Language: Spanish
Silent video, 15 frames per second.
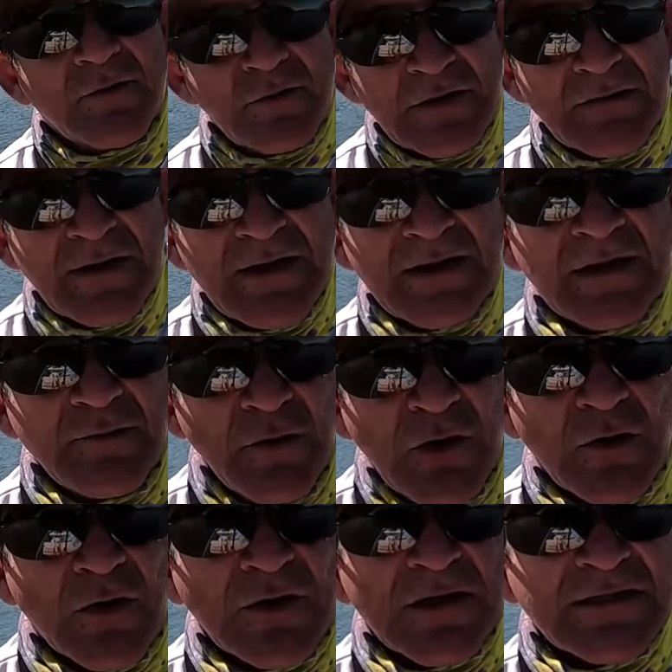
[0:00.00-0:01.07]
unas varitas muy
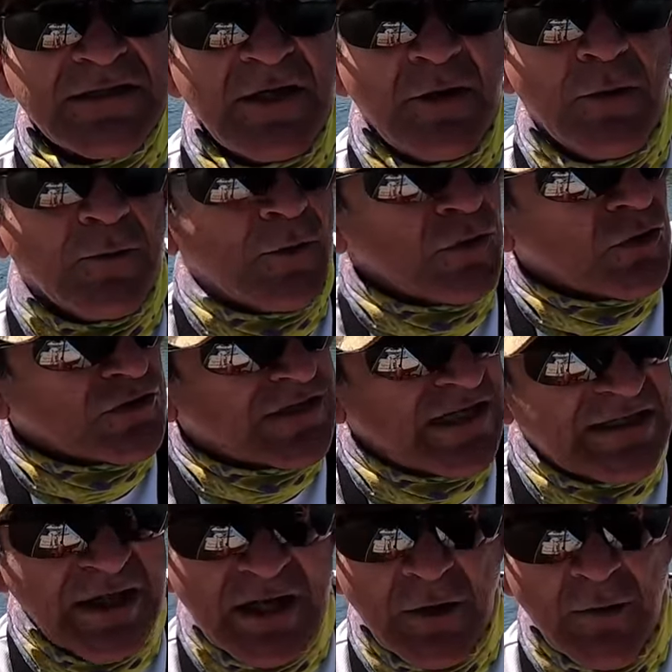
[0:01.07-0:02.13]
cortas,
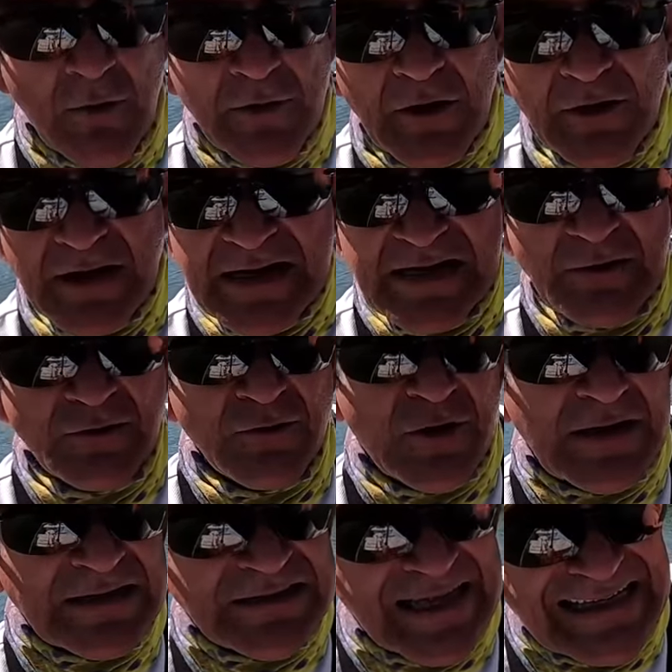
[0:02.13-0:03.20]
5.6, que como vieron ahí en los
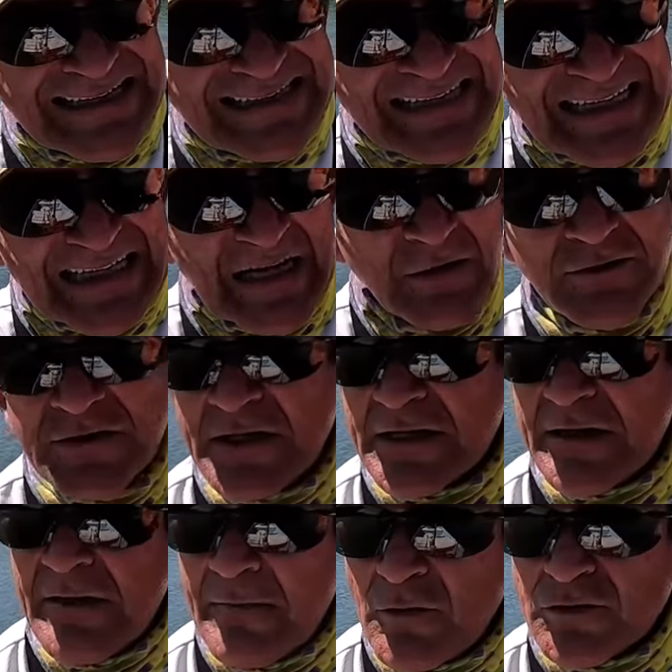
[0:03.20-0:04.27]
lugares tan encerrados que
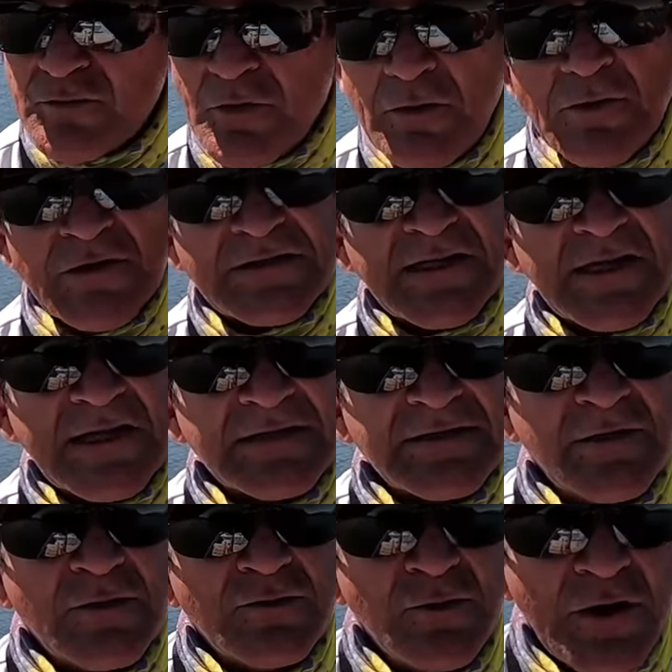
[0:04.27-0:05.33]
andábamos, pudimos hacer
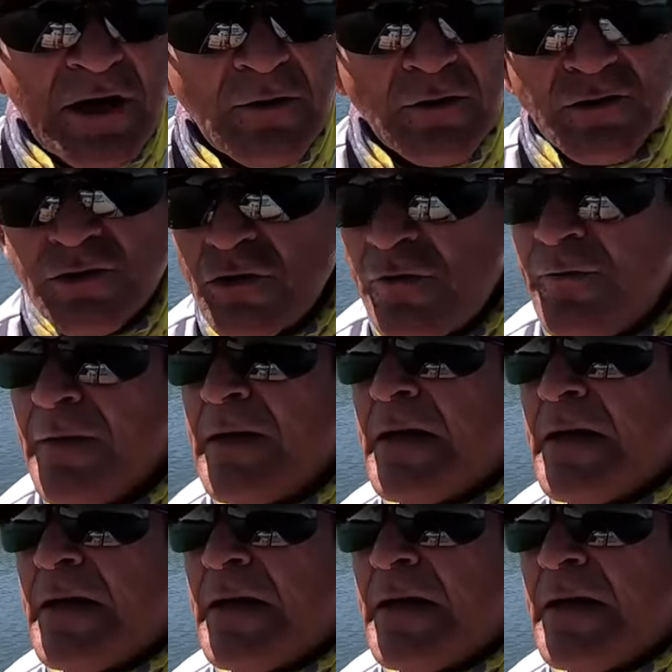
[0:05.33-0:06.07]
casteos muy a gusto.